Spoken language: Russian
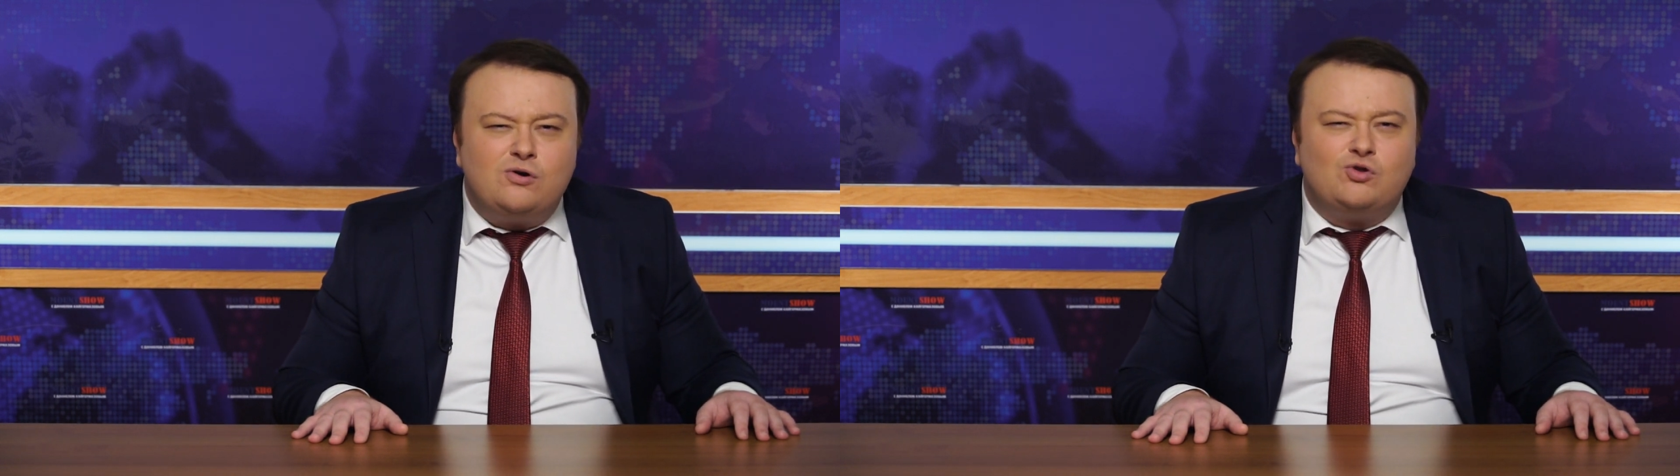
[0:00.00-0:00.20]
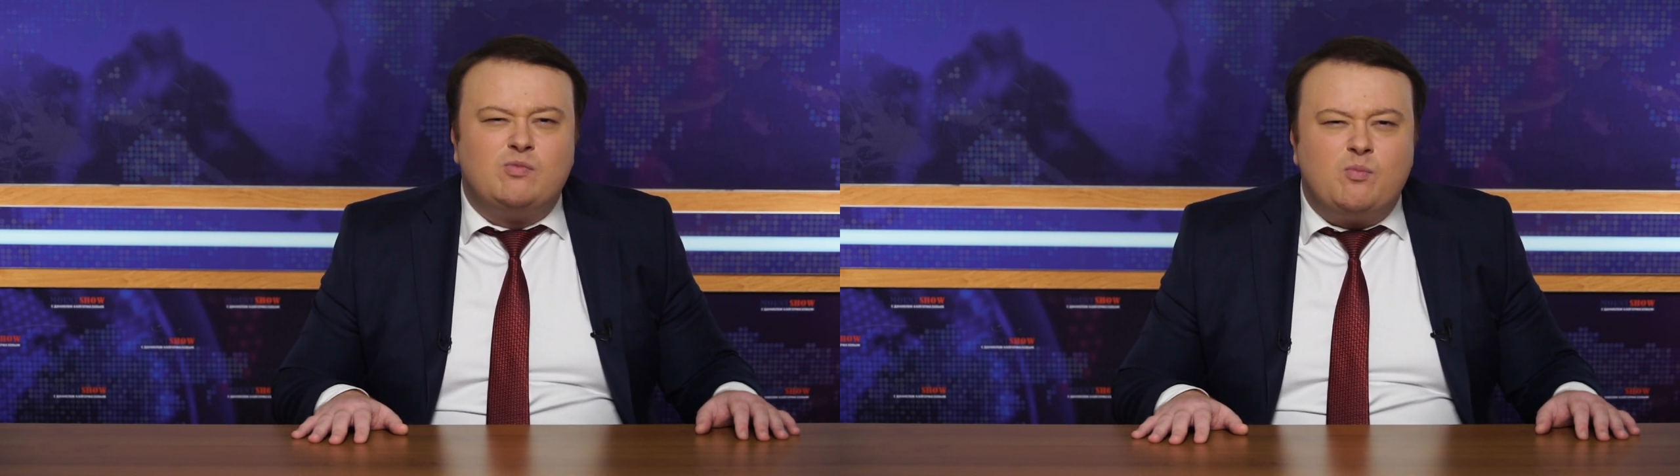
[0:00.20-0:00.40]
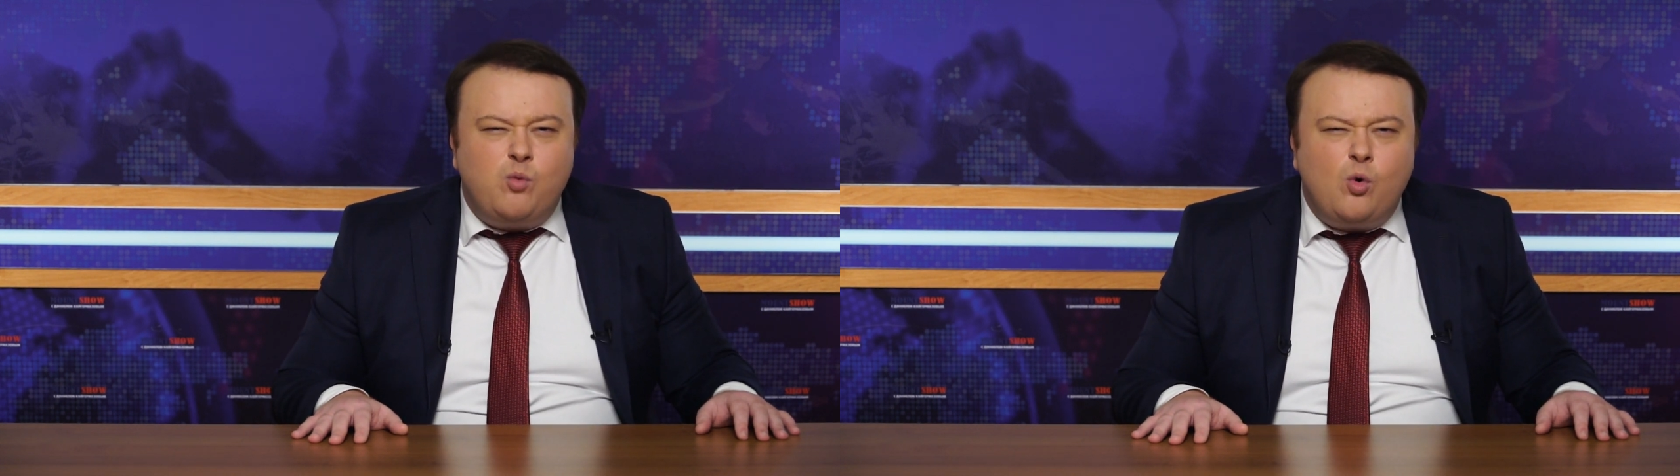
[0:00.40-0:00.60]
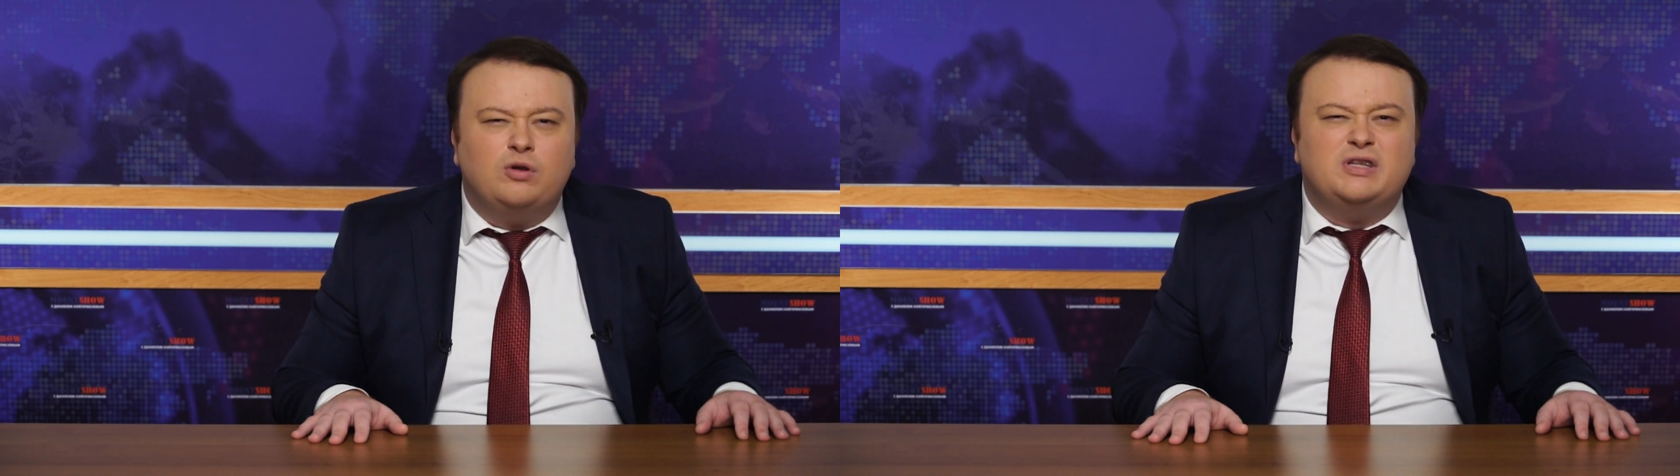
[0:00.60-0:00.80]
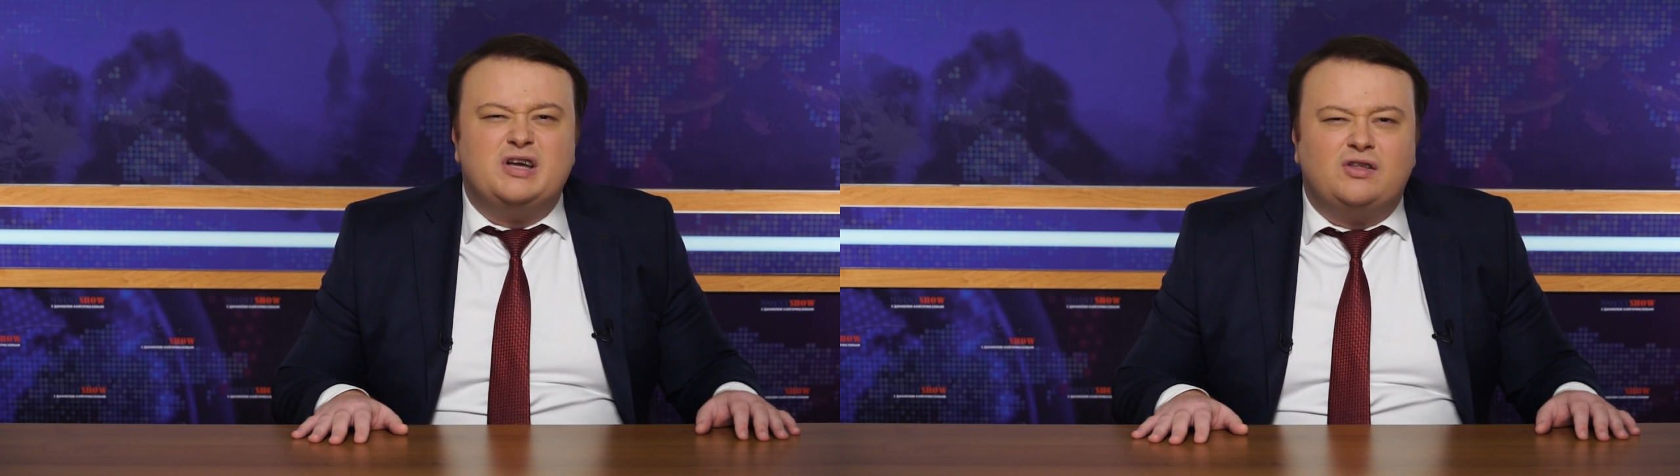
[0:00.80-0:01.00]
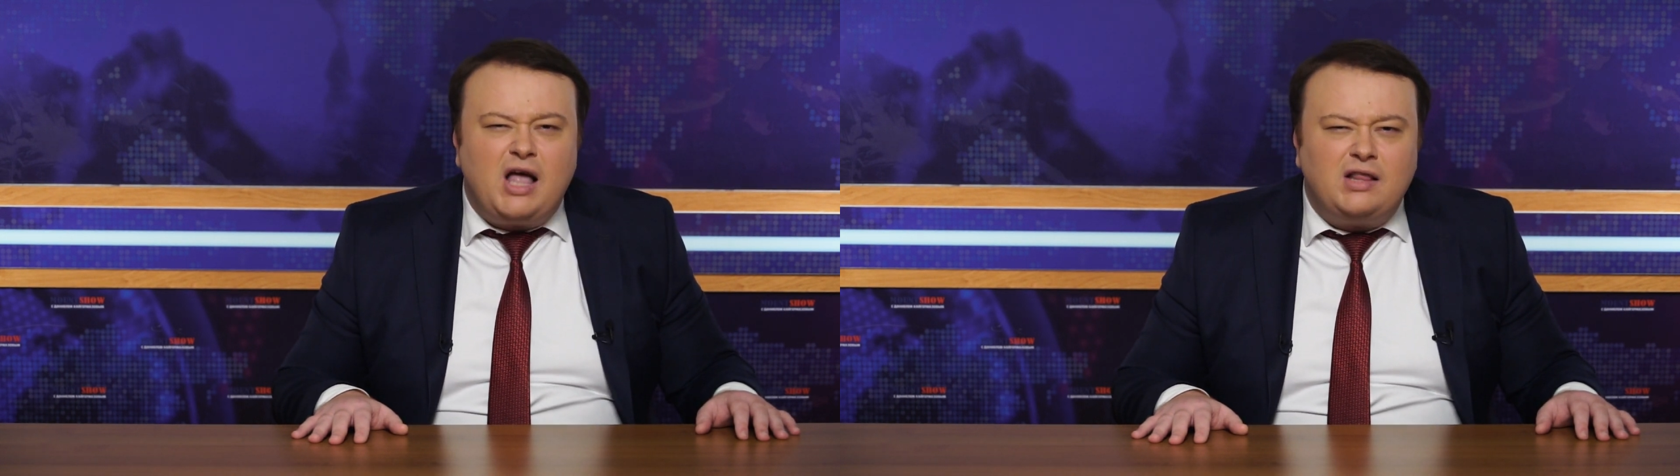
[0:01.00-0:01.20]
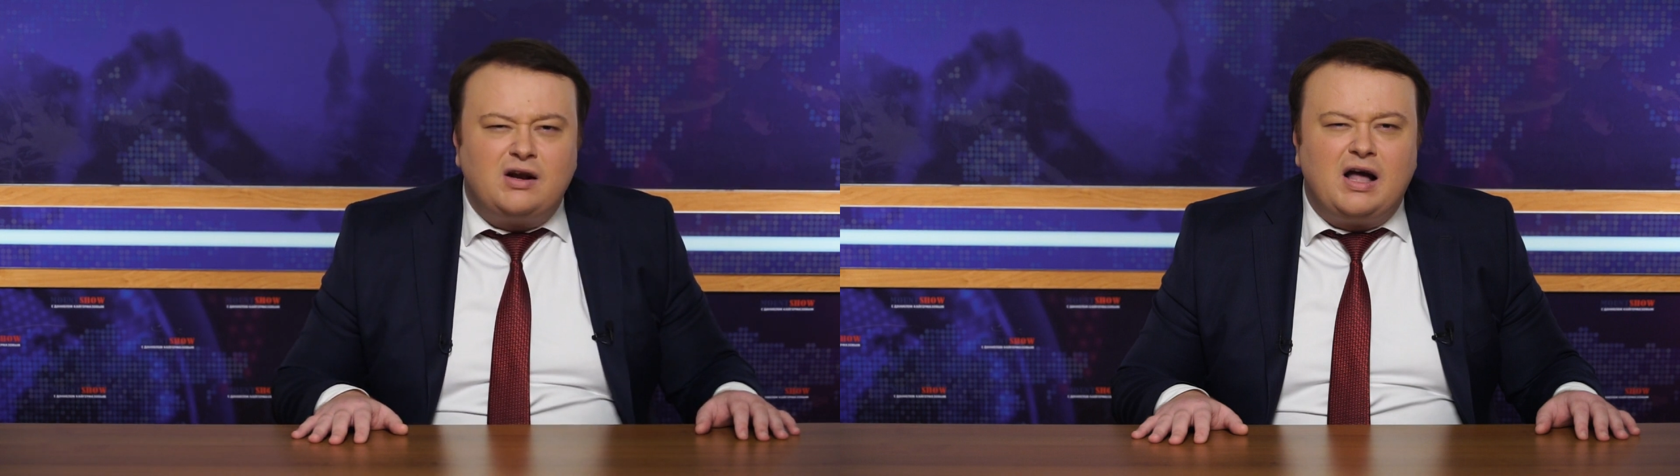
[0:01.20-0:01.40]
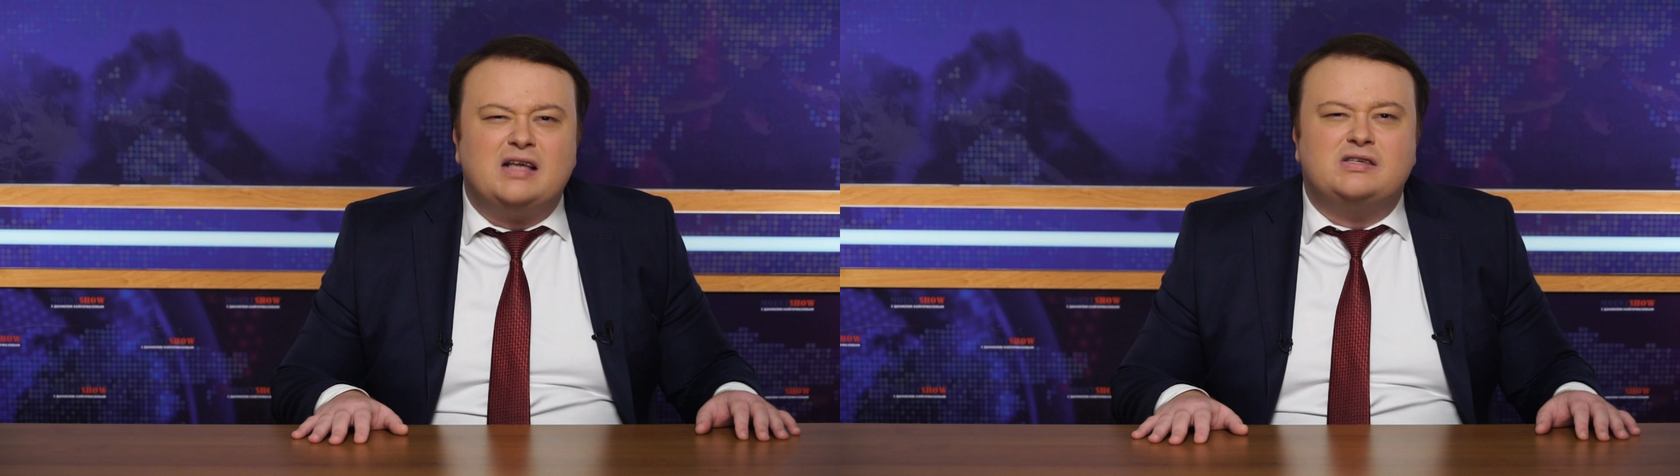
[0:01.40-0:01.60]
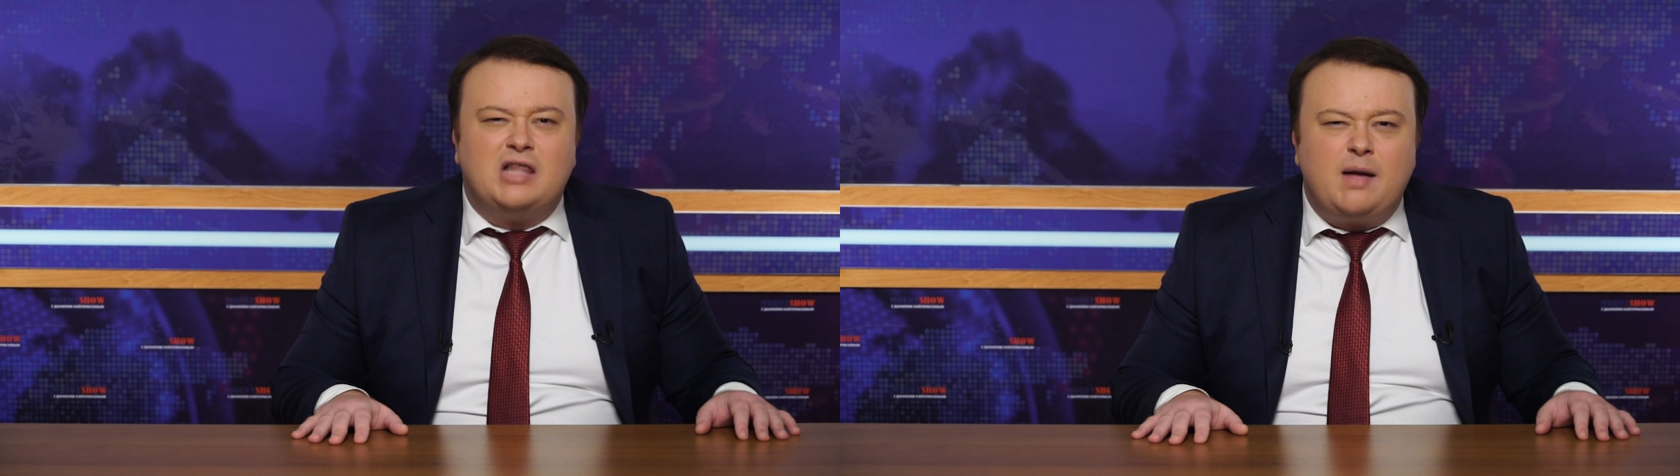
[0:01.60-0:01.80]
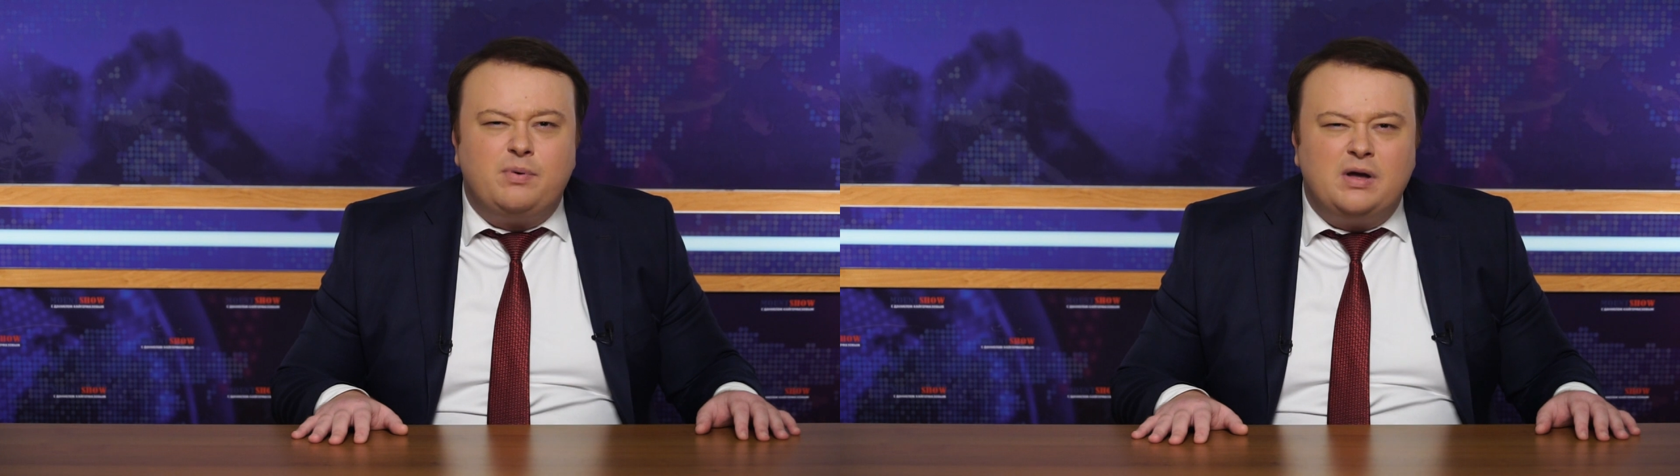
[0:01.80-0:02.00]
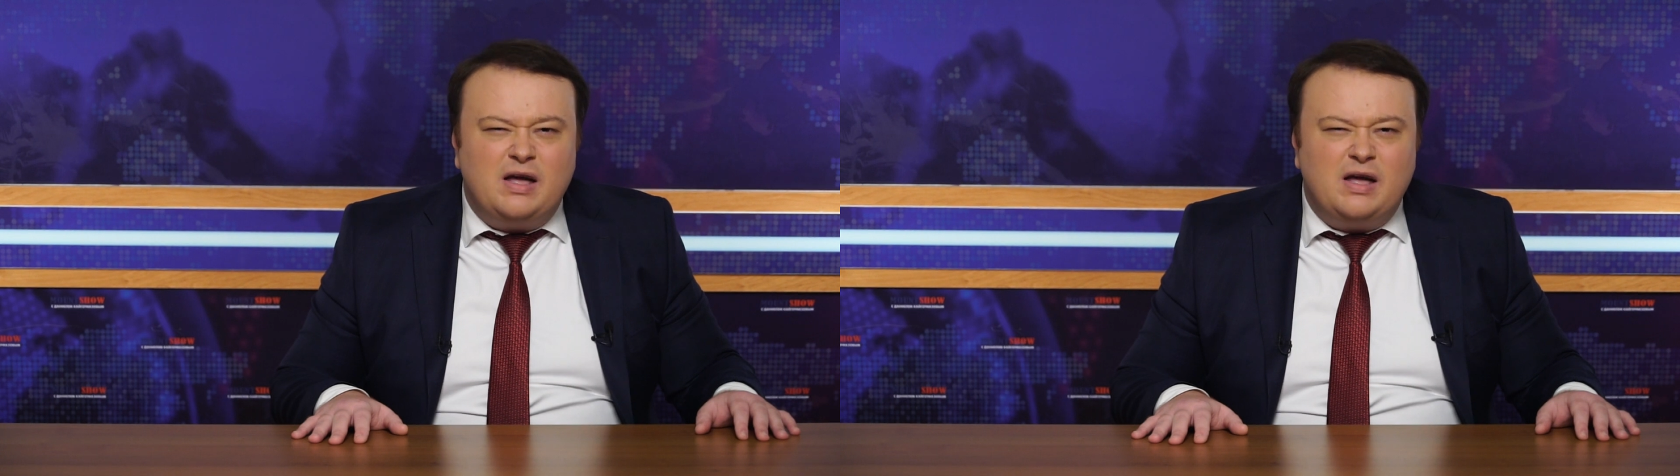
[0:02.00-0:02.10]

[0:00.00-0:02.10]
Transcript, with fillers: чтобы пухлый диктатор ослаб